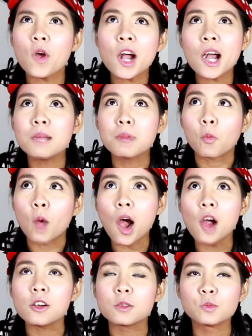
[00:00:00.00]
ว่าใครแบบ
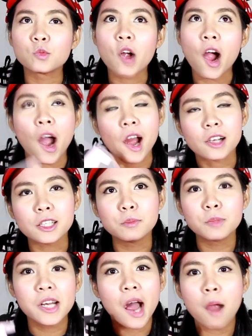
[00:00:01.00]
ว่า หากิ
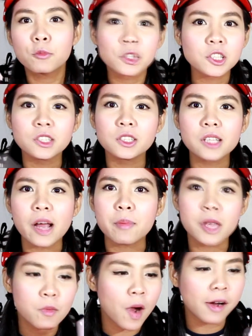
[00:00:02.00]
นไม่ได้ มือจะซื้ออะไร
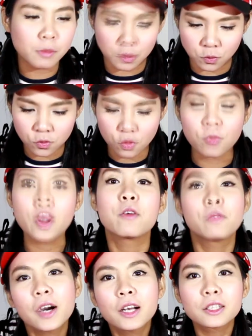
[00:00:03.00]
พี่ว่าแบบเบ
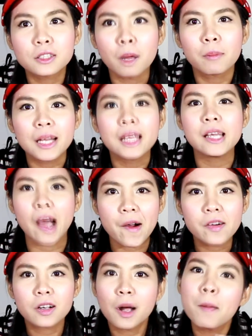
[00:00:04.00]
เฟอร์และสตรอเบอรี่อ่ะ
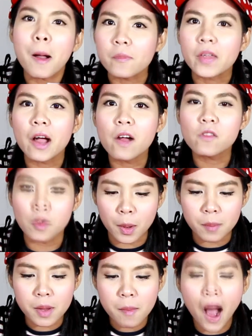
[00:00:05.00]
ก็แบบเนี้ยแต่
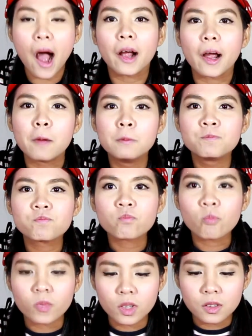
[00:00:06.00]
มันไม่บางไง
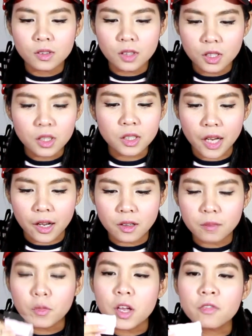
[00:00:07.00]
เออเนี่ย
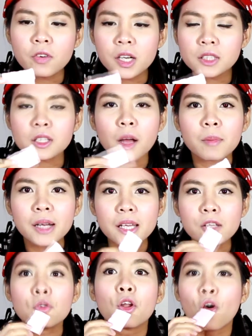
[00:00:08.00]
เบเฟอร์สตรอเบอ
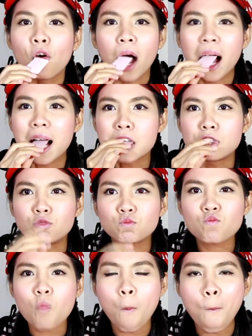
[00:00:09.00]
รี่ยูโรอ่ะ
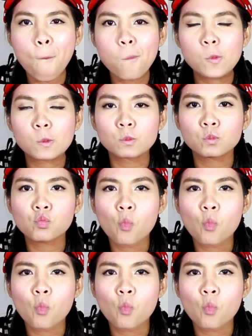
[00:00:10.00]
อืม